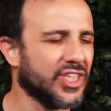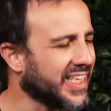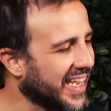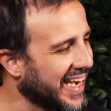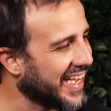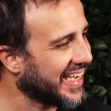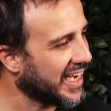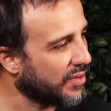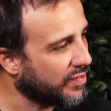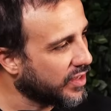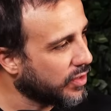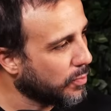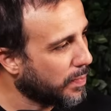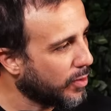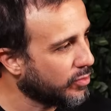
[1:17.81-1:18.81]
Aquela greve
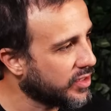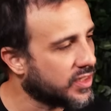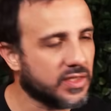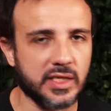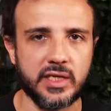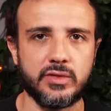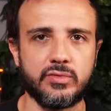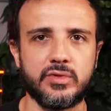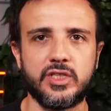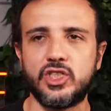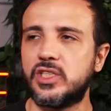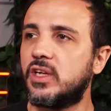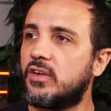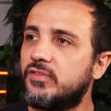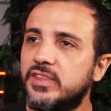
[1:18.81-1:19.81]
que o paulistano, que já
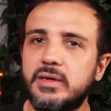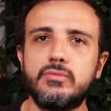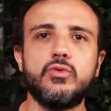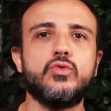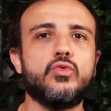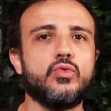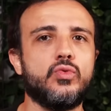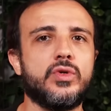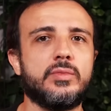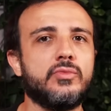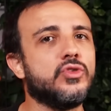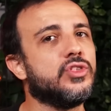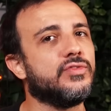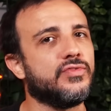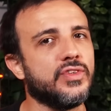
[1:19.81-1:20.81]
tem uma vida muito dura,
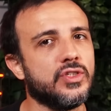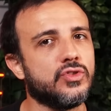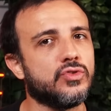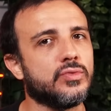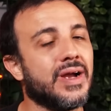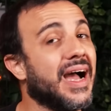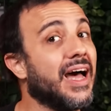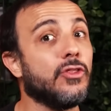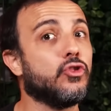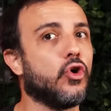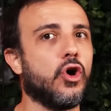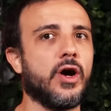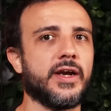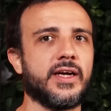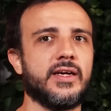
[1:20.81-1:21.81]
muito difícil,
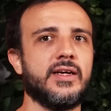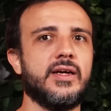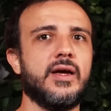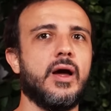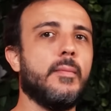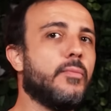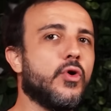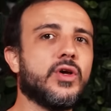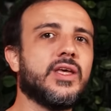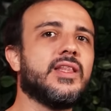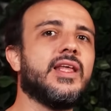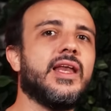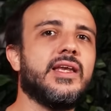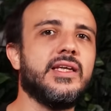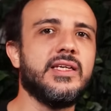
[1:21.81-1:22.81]
adora. Pô, que
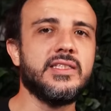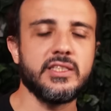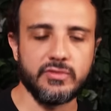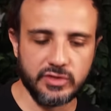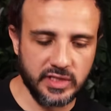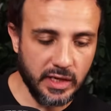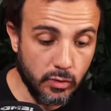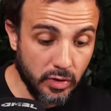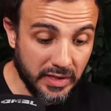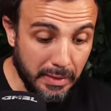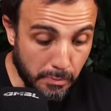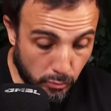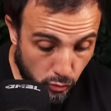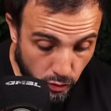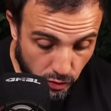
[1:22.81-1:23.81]
delícia você acordar
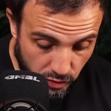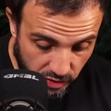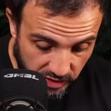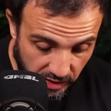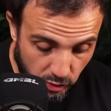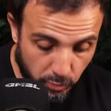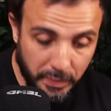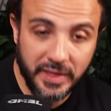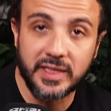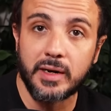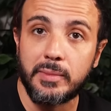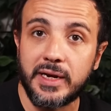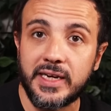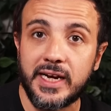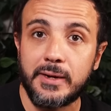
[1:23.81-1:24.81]
muito cedo para ir
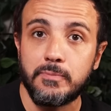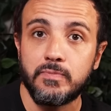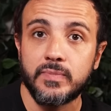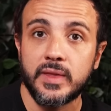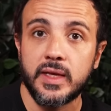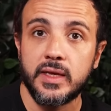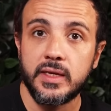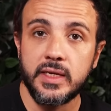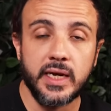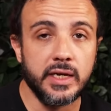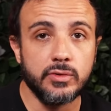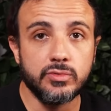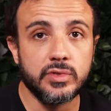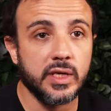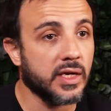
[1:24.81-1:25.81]
trabalhar e aí
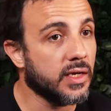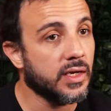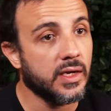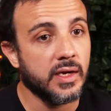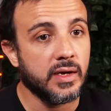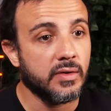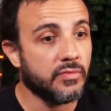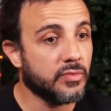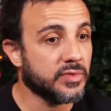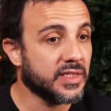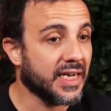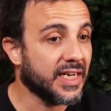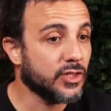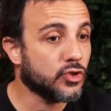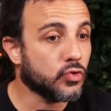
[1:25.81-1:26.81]
não ter, vamos
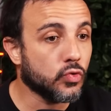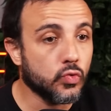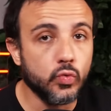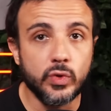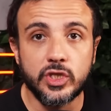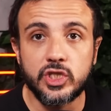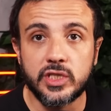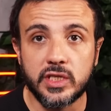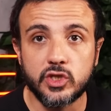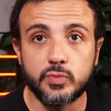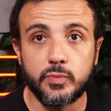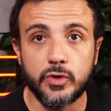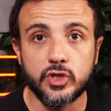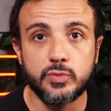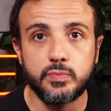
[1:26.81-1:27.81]
dizer, a estrutura de
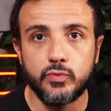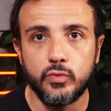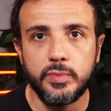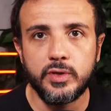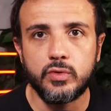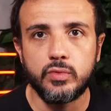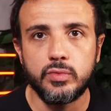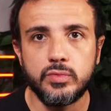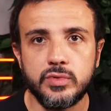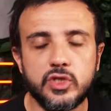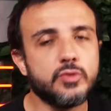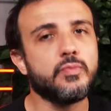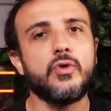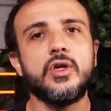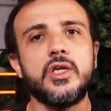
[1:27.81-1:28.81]
transporte público
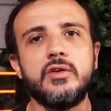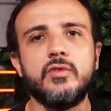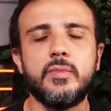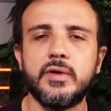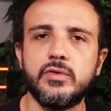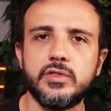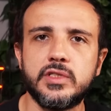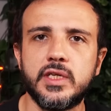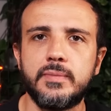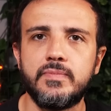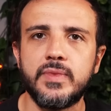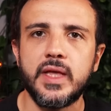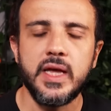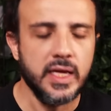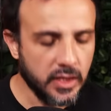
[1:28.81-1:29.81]
disponível para você.
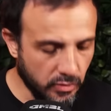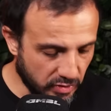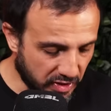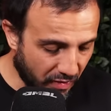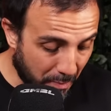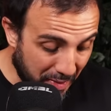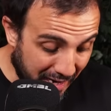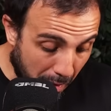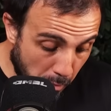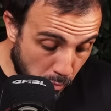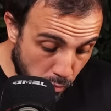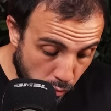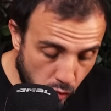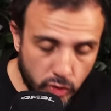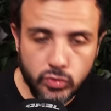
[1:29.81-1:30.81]
Então você vai pegar
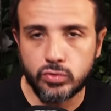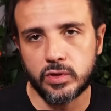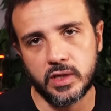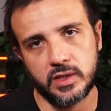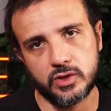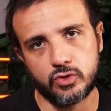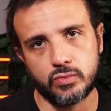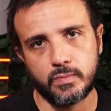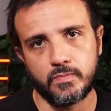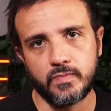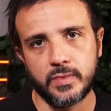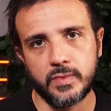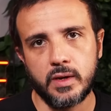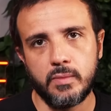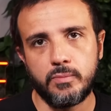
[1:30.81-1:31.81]
muito trânsito.
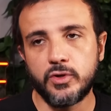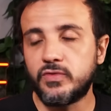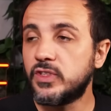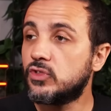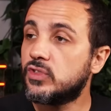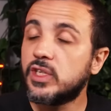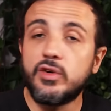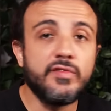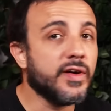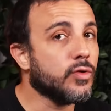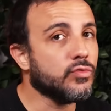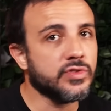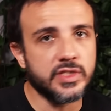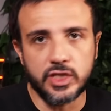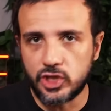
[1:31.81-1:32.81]
Por vezes você não vai
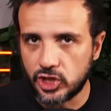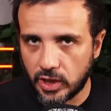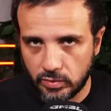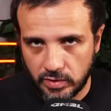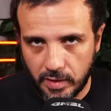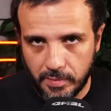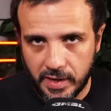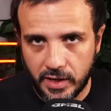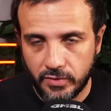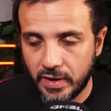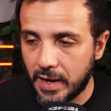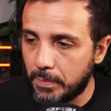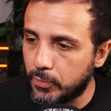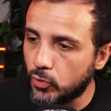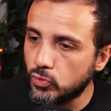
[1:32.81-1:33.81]
conseguir chegar no trabalho,
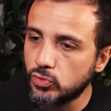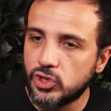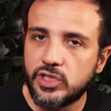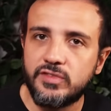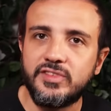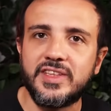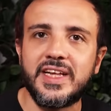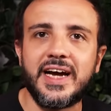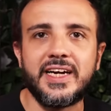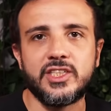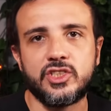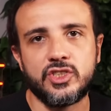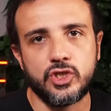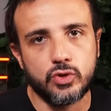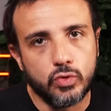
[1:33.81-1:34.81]
a
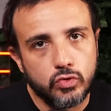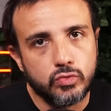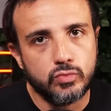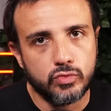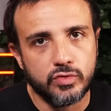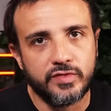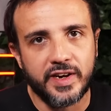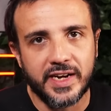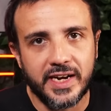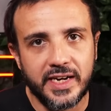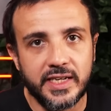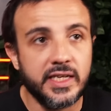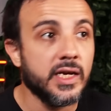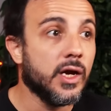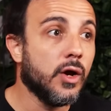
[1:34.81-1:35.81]
produtividade de todo mundo vai
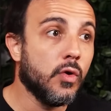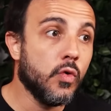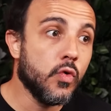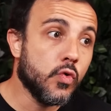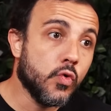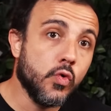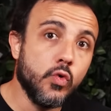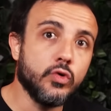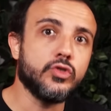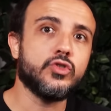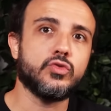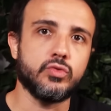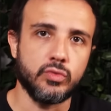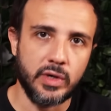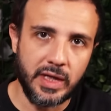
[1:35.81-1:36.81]
cair, o
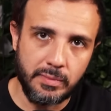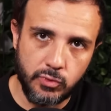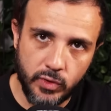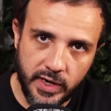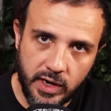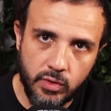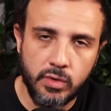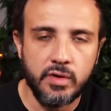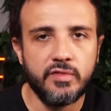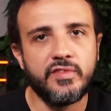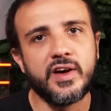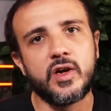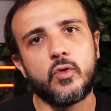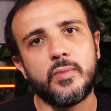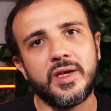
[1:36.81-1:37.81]
custo laboral
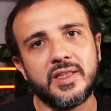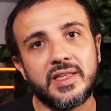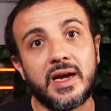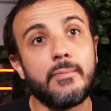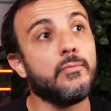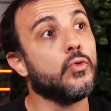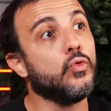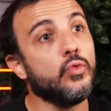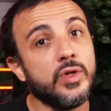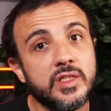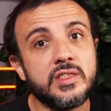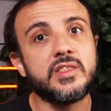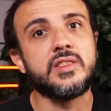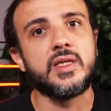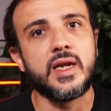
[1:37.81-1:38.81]
vai aumentar, o
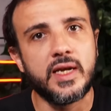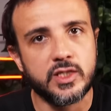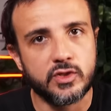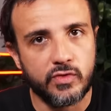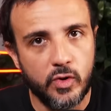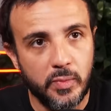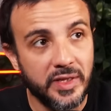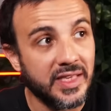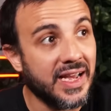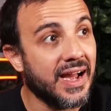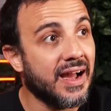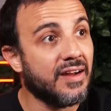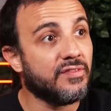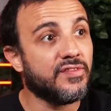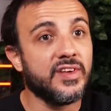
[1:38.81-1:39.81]
estresse vai aumentar,
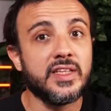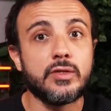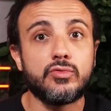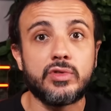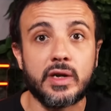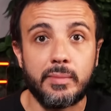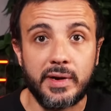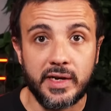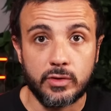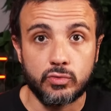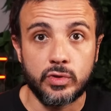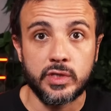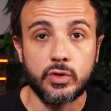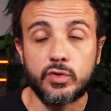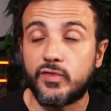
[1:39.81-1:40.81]
a vida do
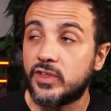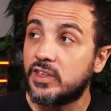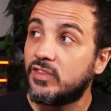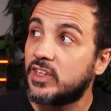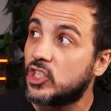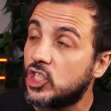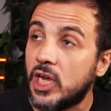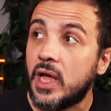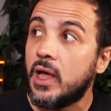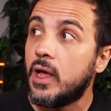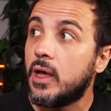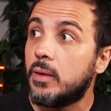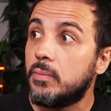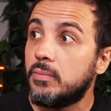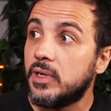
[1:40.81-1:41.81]
trabalhador, e eu estou falando da vida de
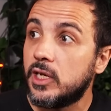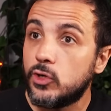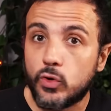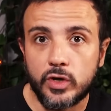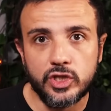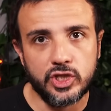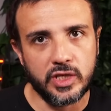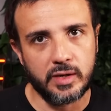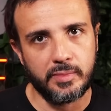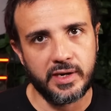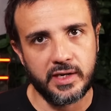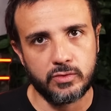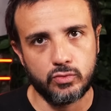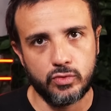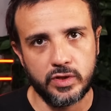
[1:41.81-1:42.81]
milhões de
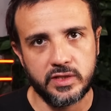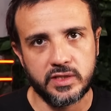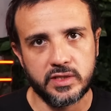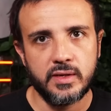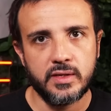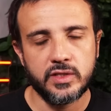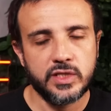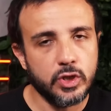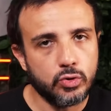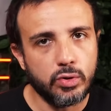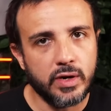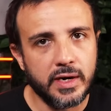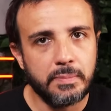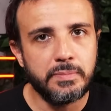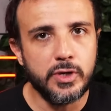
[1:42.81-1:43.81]
trabalhadores, se
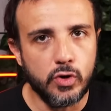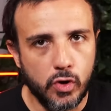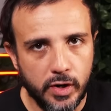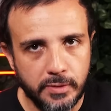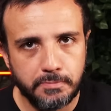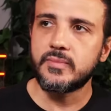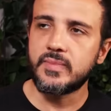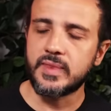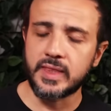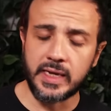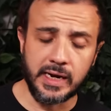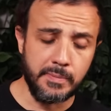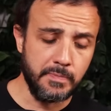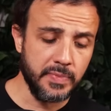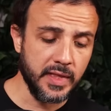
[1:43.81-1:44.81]
torna pior,
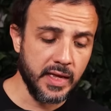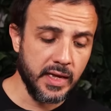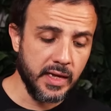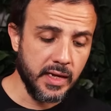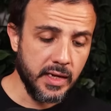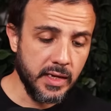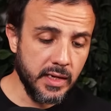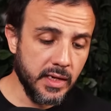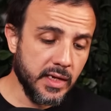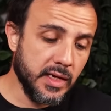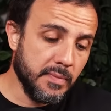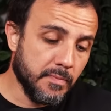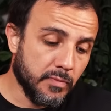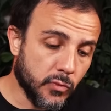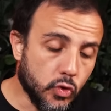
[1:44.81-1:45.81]
tá?
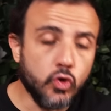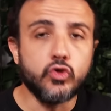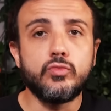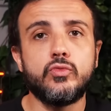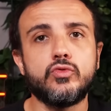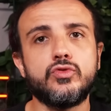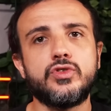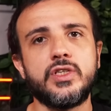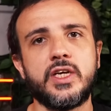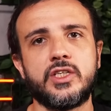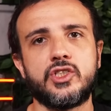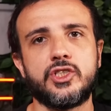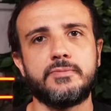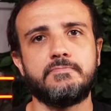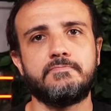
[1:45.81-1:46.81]
E todo mundo
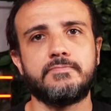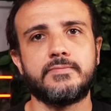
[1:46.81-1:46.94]
sente.